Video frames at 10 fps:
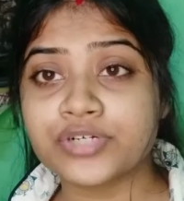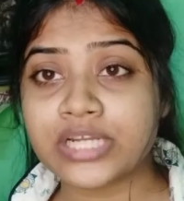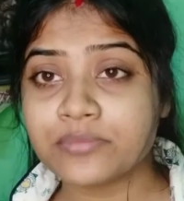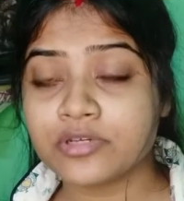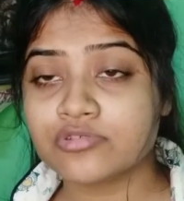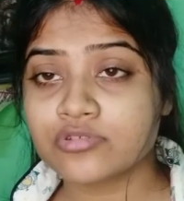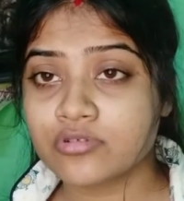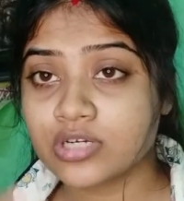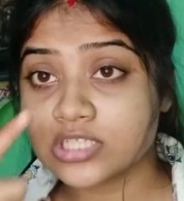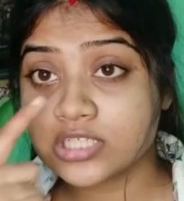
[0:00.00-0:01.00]
ক্রিম ইউজ
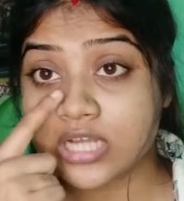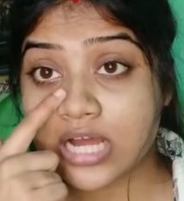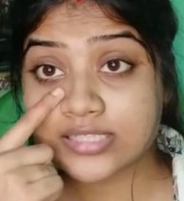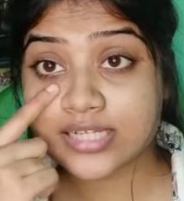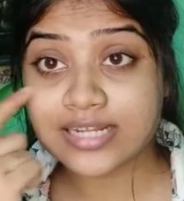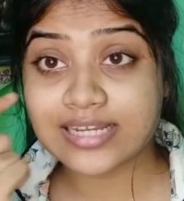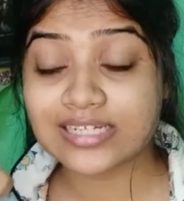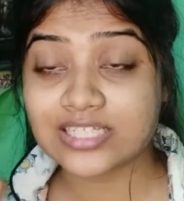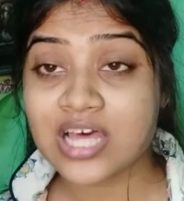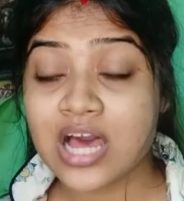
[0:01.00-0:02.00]
করেছি ডার্ক
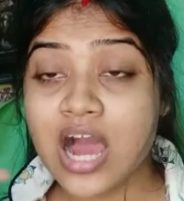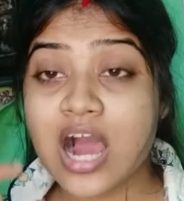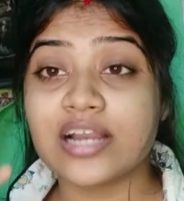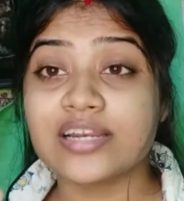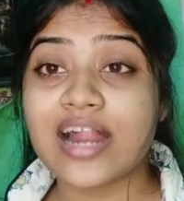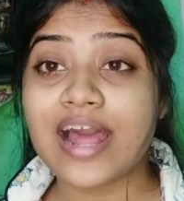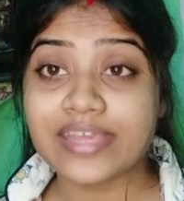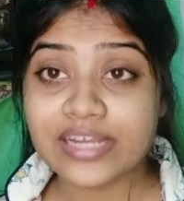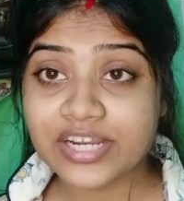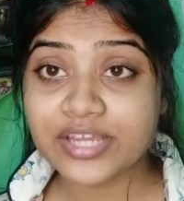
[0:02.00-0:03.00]
সার্কেস আন্ডার আই
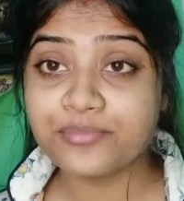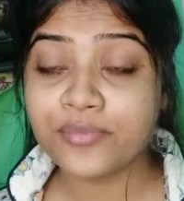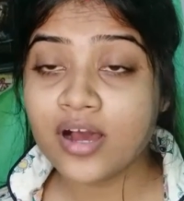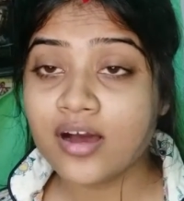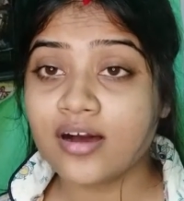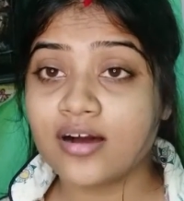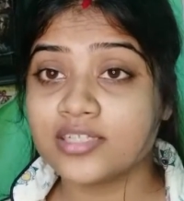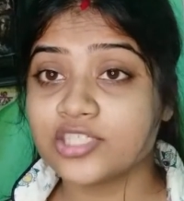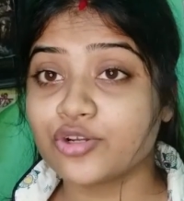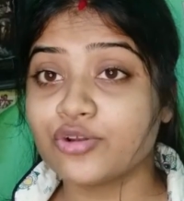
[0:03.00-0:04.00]
ক্রিম
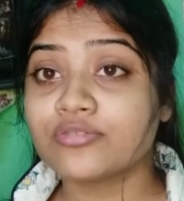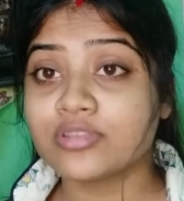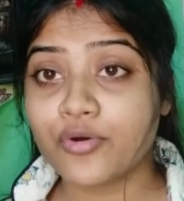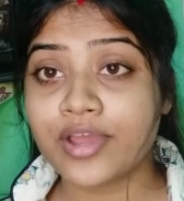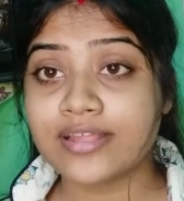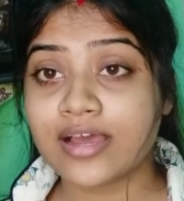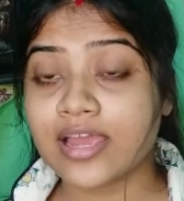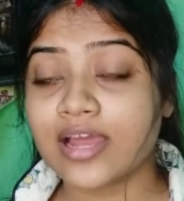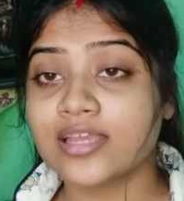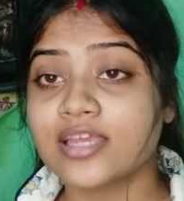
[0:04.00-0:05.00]
যেগুলো হয়ে
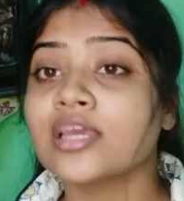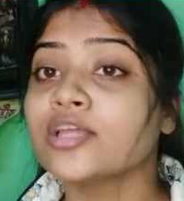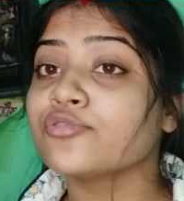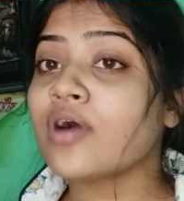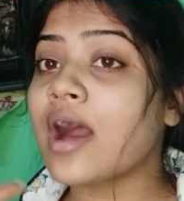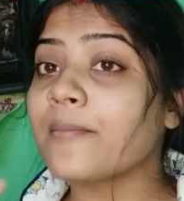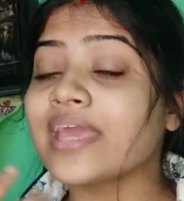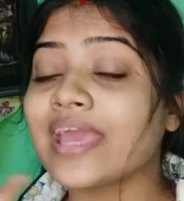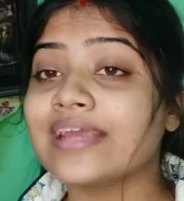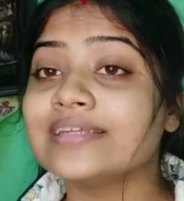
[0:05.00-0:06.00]
থাকে আর কি কিন্তু আমি
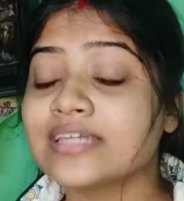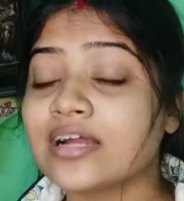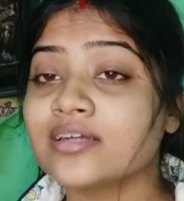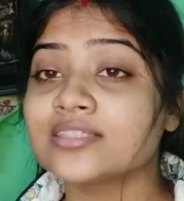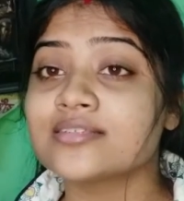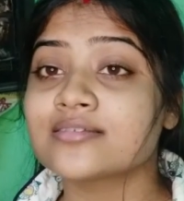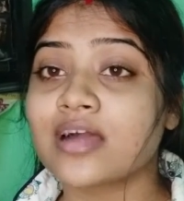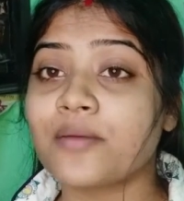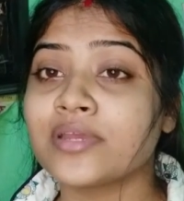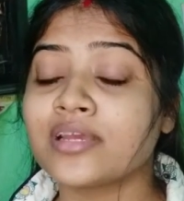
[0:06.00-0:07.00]
এই যা জাস্ট
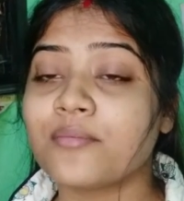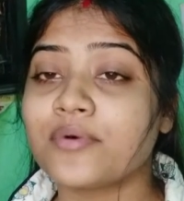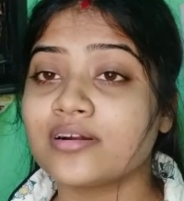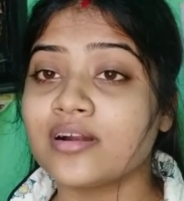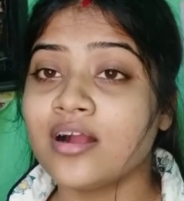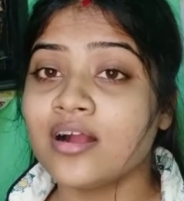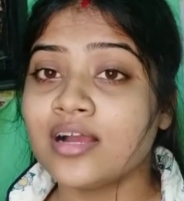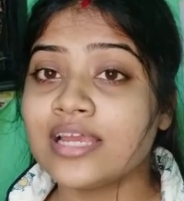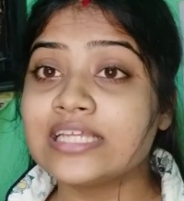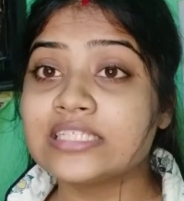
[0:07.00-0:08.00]
আমি আমার
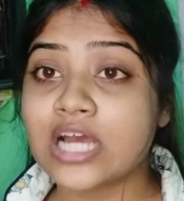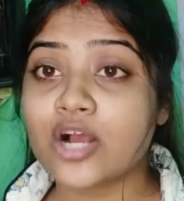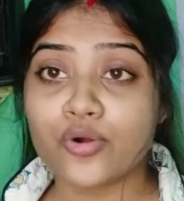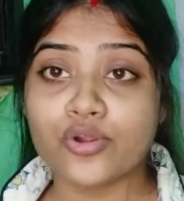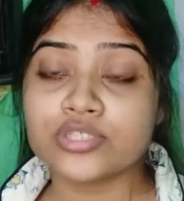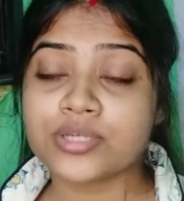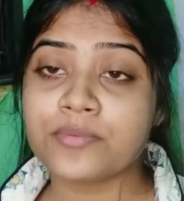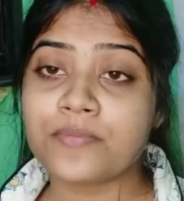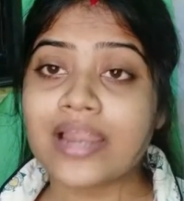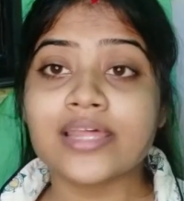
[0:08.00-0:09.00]
ইচ্ছা করলো যে
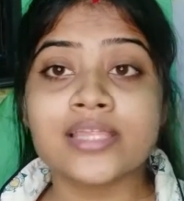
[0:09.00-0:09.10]
আমি বাড়িতে